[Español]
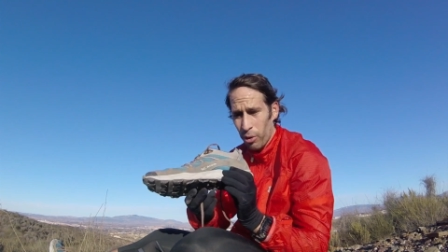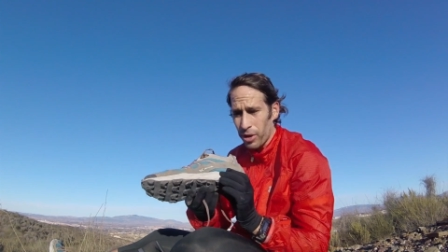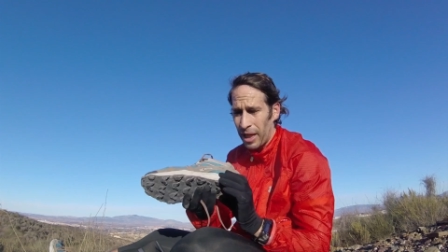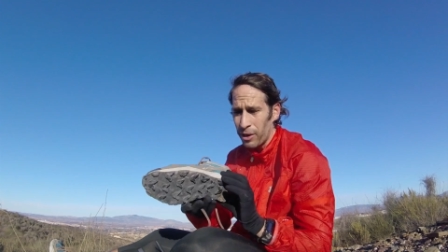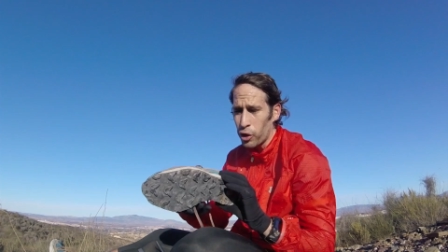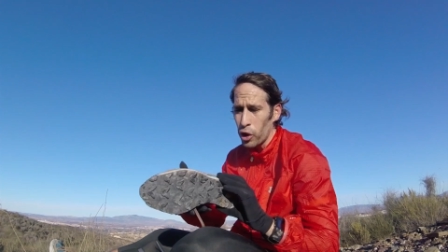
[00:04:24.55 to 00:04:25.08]
Por
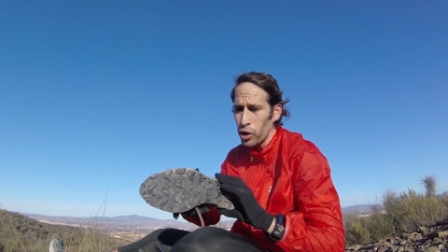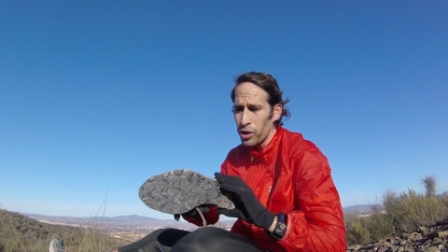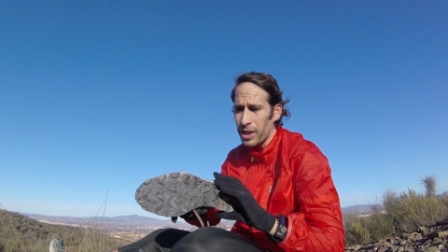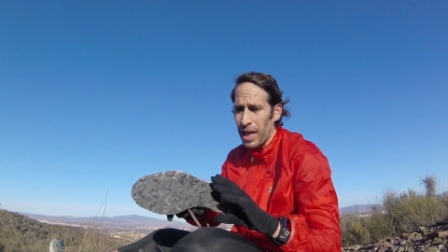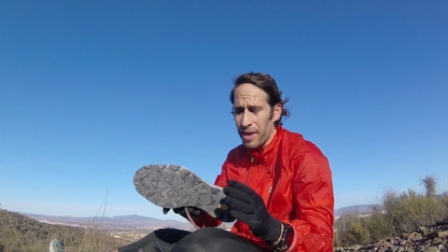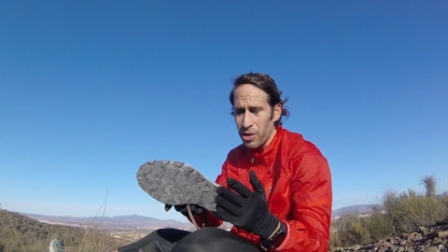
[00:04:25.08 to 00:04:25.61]
tanto,
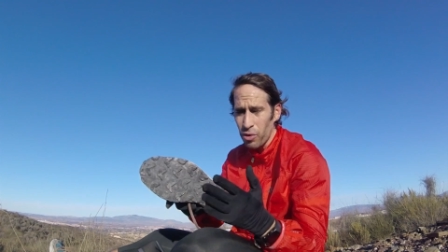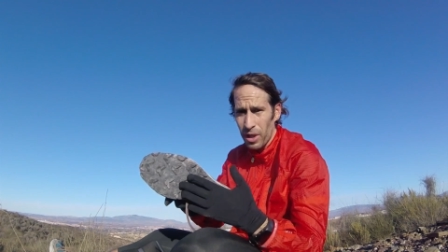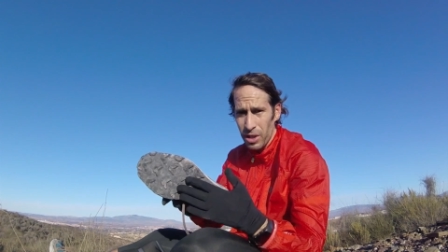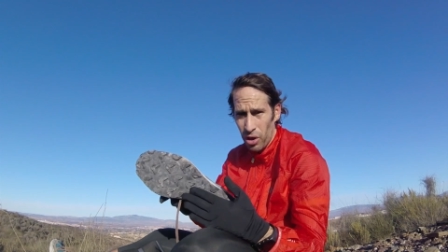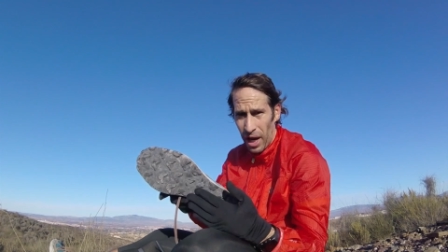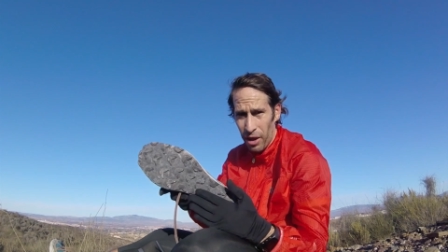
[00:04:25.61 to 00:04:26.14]
si hacéis un
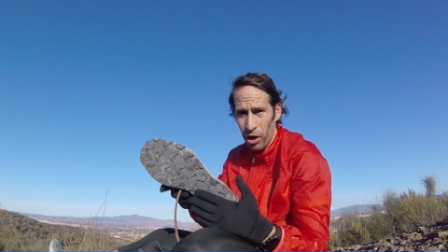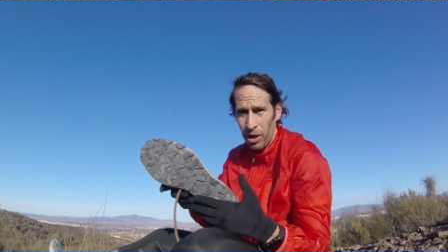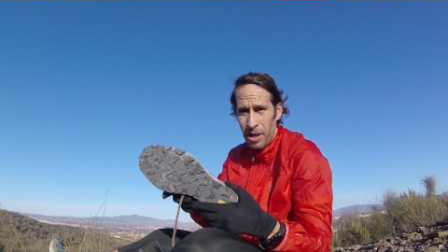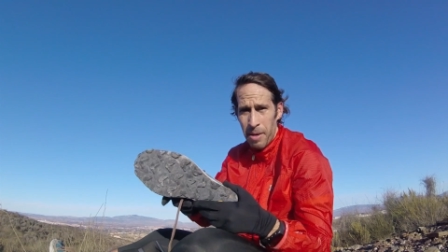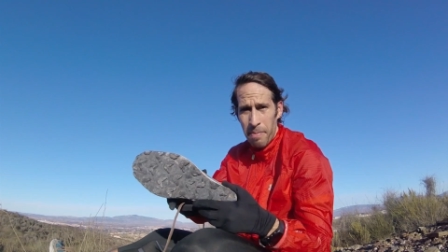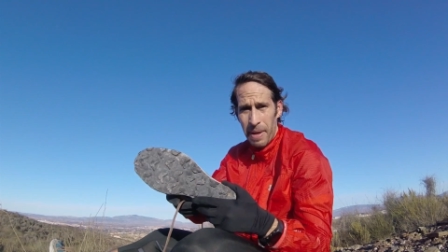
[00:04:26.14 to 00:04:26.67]
resonado,
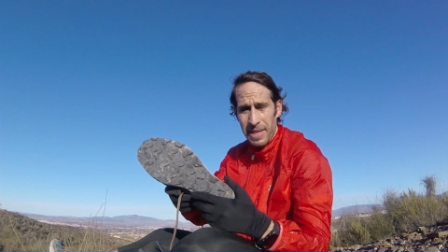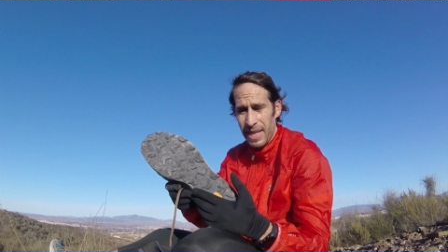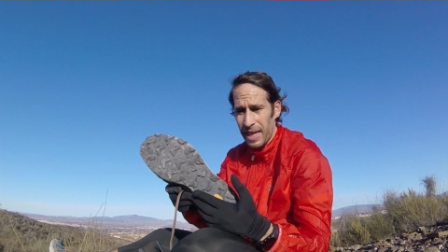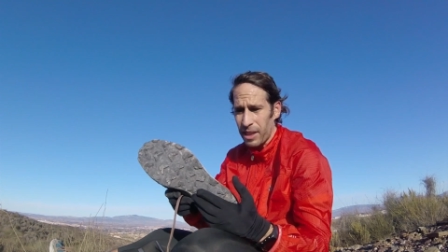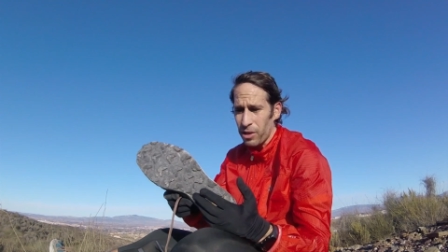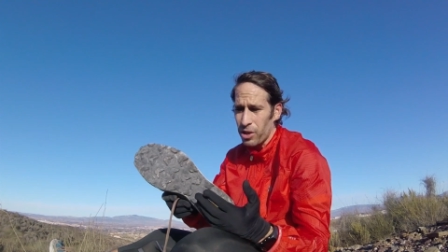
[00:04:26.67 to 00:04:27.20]

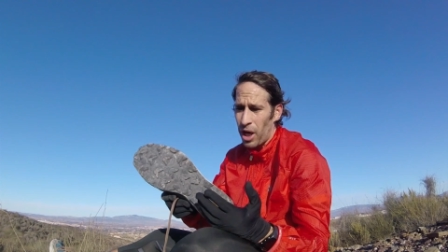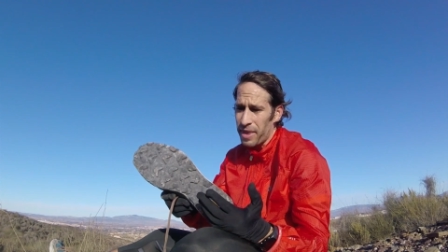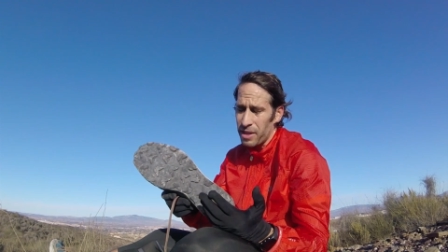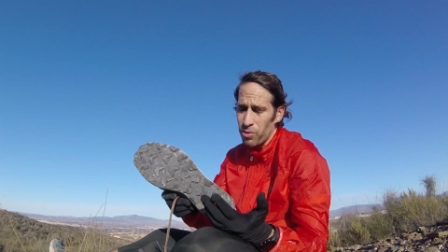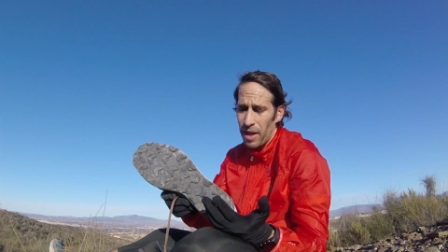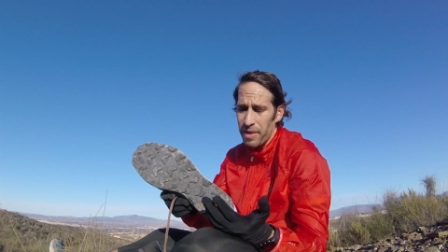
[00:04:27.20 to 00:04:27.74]
pensar que
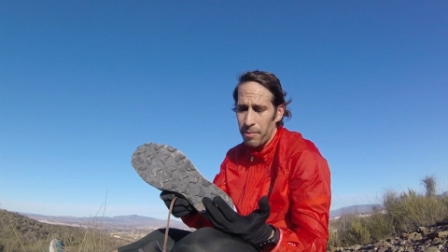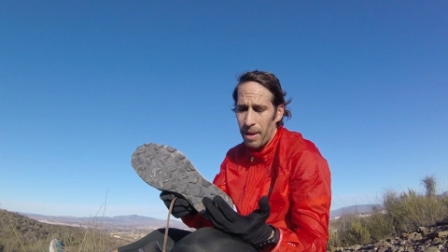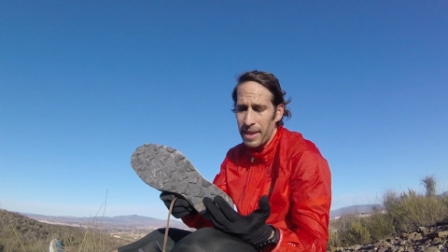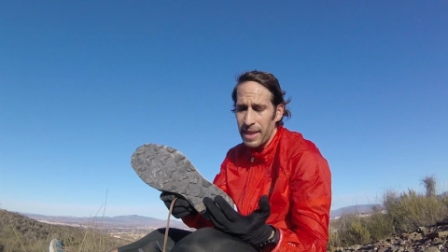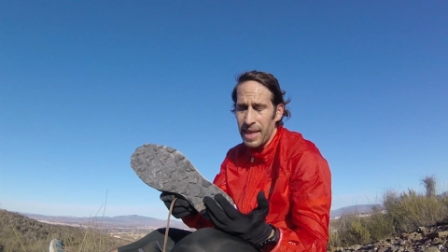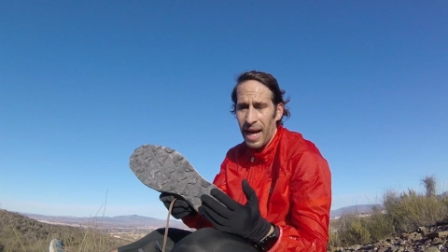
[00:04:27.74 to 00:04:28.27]
hacéis una
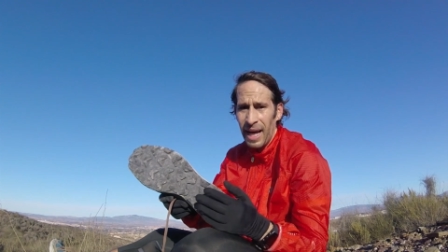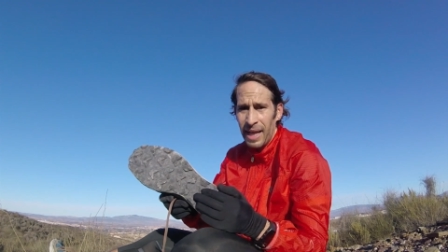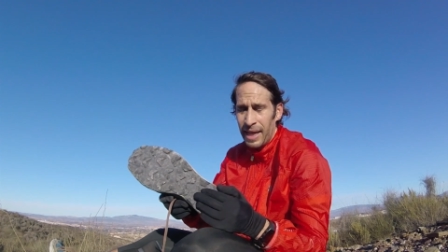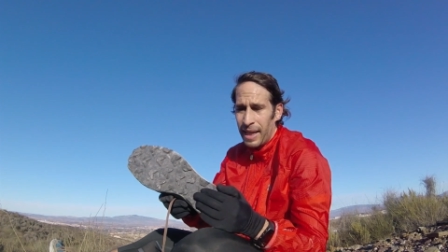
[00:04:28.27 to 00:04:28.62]
zapatilla